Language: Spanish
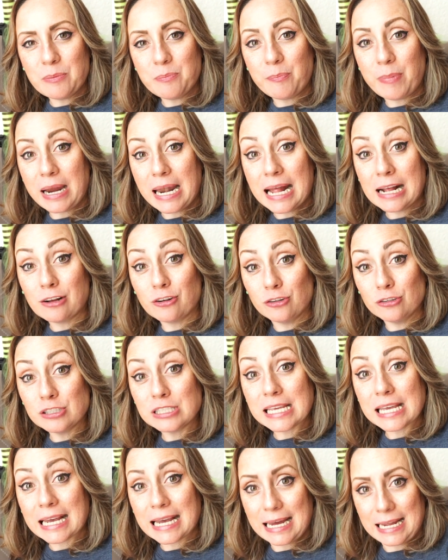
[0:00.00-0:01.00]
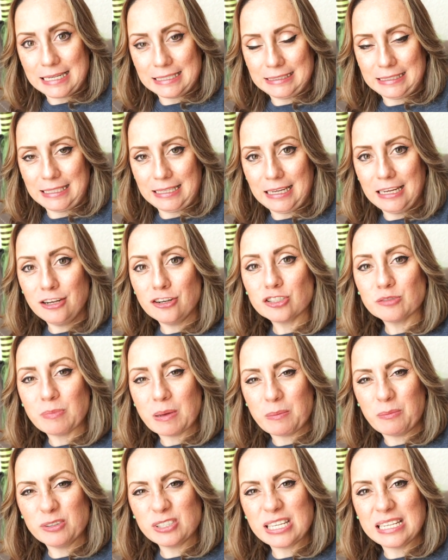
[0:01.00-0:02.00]
y para aconsejarte y nos
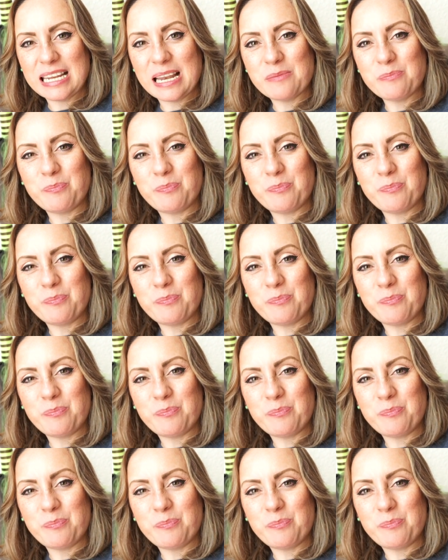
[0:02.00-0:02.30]
vemos en el